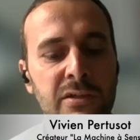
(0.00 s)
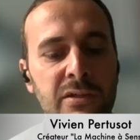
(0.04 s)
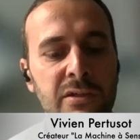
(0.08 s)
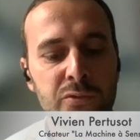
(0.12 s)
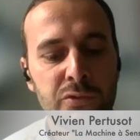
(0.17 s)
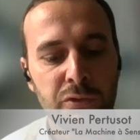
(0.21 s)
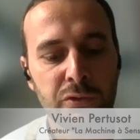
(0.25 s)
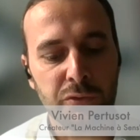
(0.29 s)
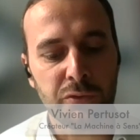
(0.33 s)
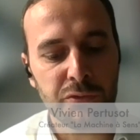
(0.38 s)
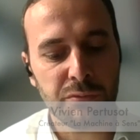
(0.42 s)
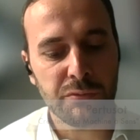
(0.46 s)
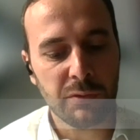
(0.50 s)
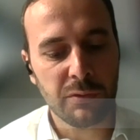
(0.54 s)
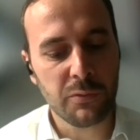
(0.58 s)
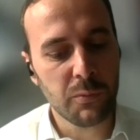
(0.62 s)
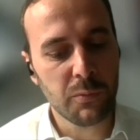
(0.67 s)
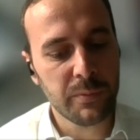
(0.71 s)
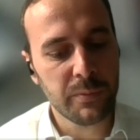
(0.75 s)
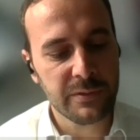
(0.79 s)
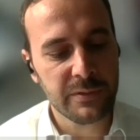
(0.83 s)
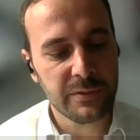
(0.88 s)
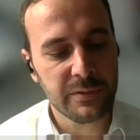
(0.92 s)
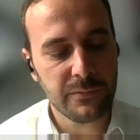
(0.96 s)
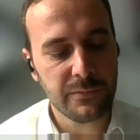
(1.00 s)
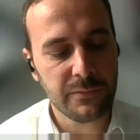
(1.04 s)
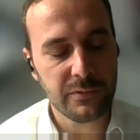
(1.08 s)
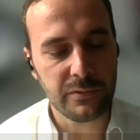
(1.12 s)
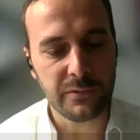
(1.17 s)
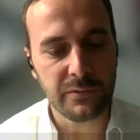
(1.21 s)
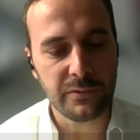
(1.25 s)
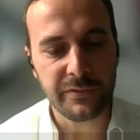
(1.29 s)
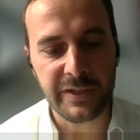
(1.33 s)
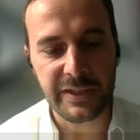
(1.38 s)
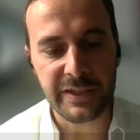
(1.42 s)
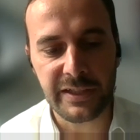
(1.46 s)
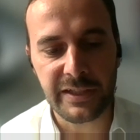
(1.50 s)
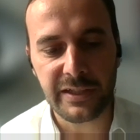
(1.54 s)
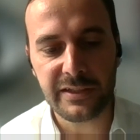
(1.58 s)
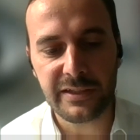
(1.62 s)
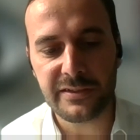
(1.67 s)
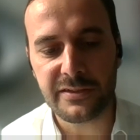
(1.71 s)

où je rejoins complètement Frédéric,